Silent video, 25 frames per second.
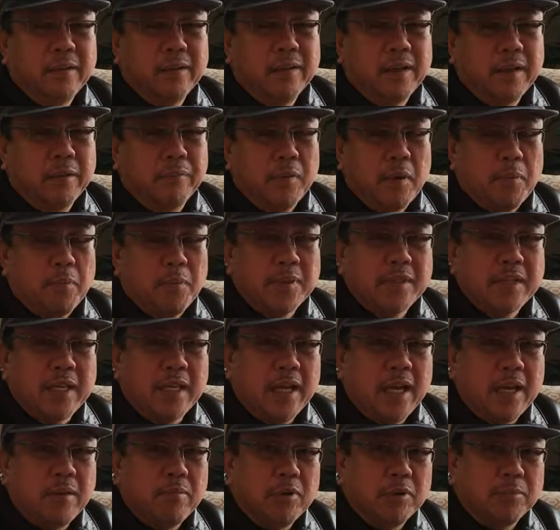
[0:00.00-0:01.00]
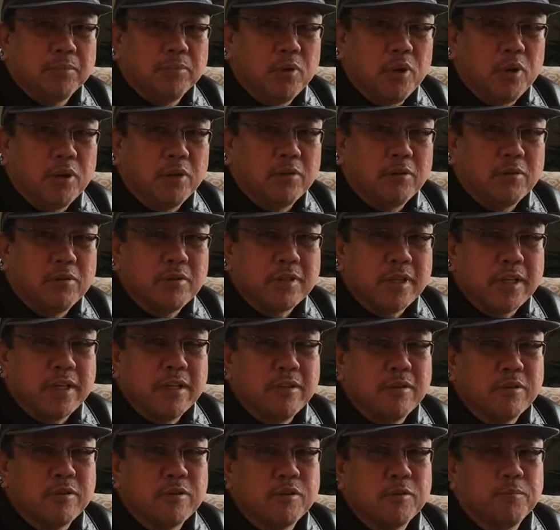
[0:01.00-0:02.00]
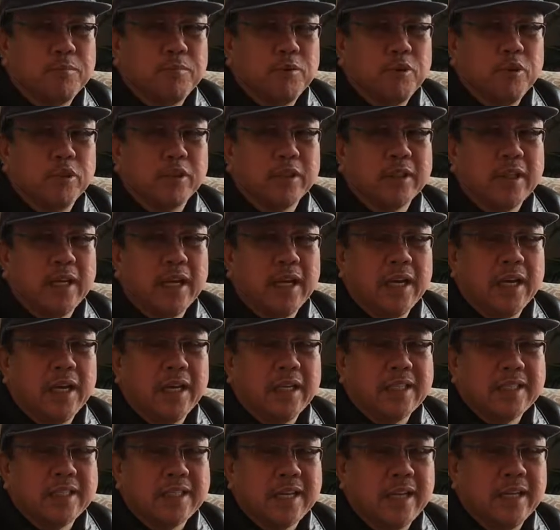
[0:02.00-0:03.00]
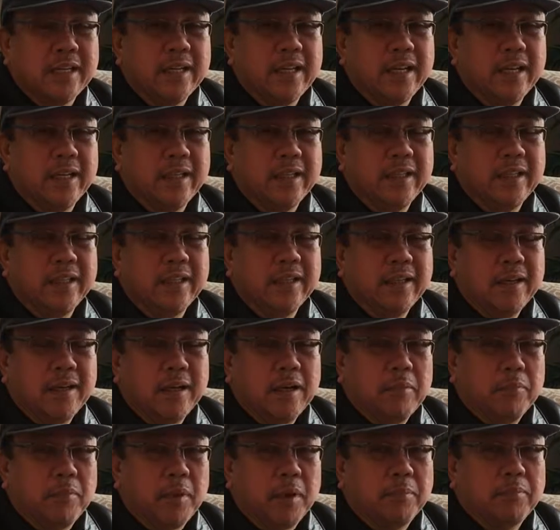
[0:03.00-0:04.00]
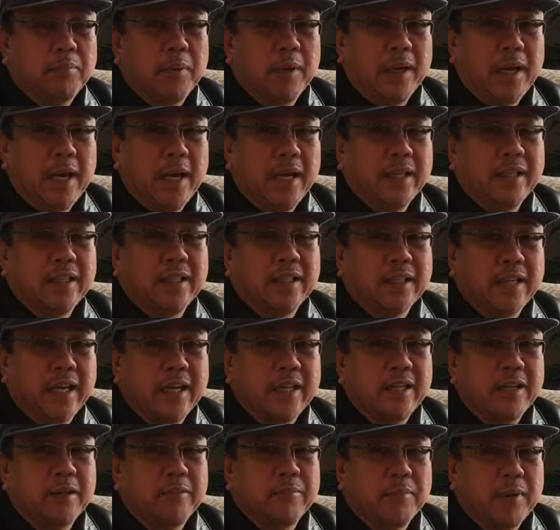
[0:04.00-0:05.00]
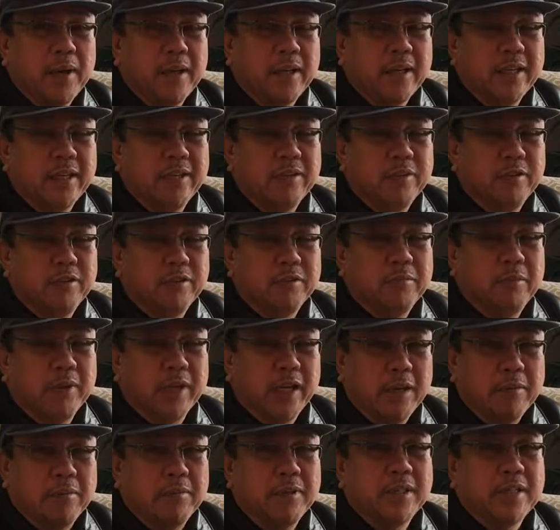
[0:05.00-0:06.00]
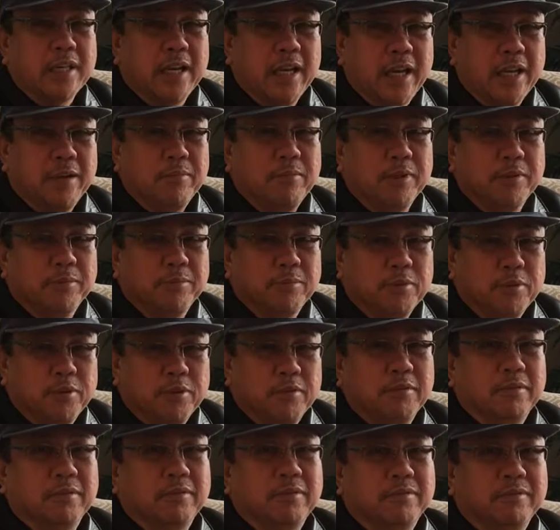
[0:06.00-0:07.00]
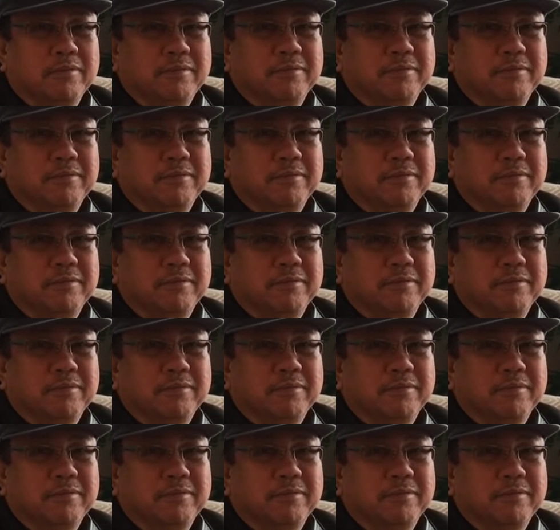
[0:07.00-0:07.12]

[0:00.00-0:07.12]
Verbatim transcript: Nagpapasalamat po ako sa inyong suporta at sana'y pagpalain tayo ng Panginoon. Maraming salamat po.